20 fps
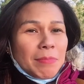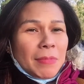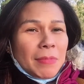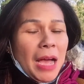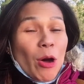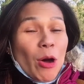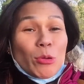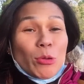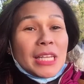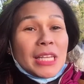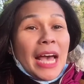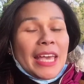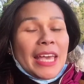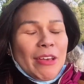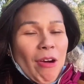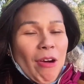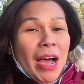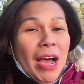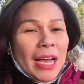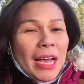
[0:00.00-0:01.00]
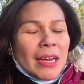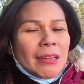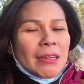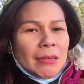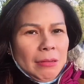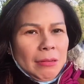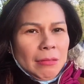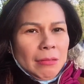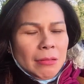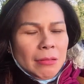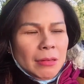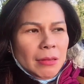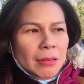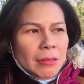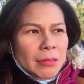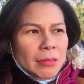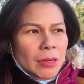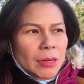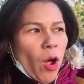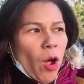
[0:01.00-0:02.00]
เอาใจว่างั้นเถอะเออ
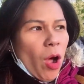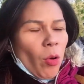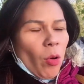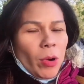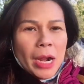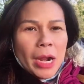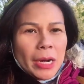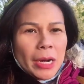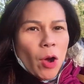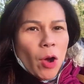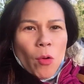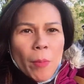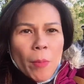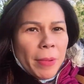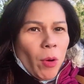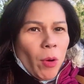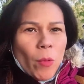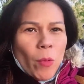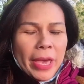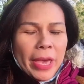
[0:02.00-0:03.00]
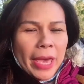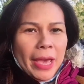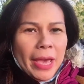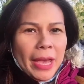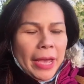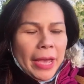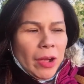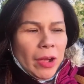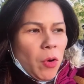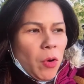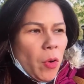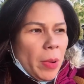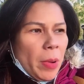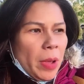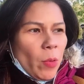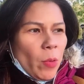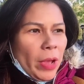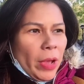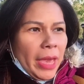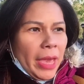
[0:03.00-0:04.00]
น้องคนนั้นเขาก็ไม่โอเคไง เขาก็ไม่
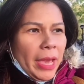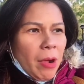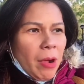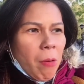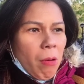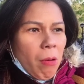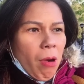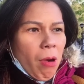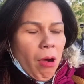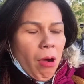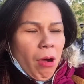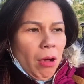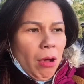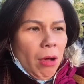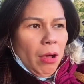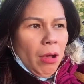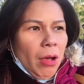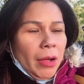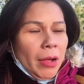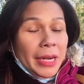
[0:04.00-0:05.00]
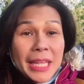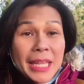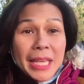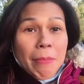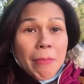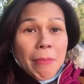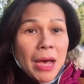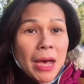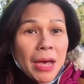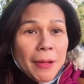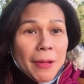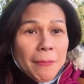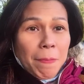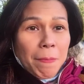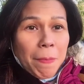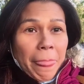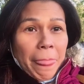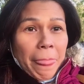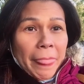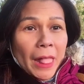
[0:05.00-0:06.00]
โอเค เขาก็หนีมา
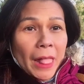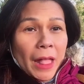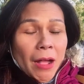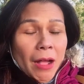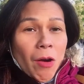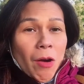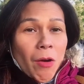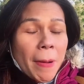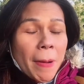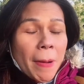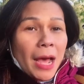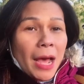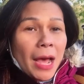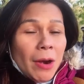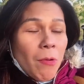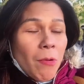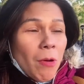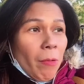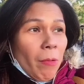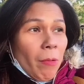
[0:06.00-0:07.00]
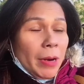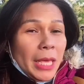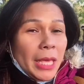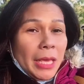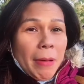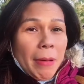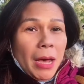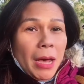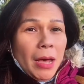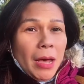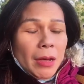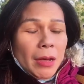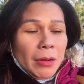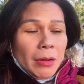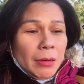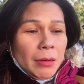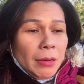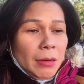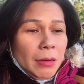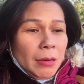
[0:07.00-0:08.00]
เขาก็พาลูกเขาหนีมา
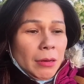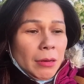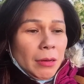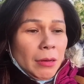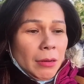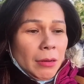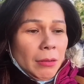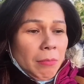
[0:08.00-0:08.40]
เออ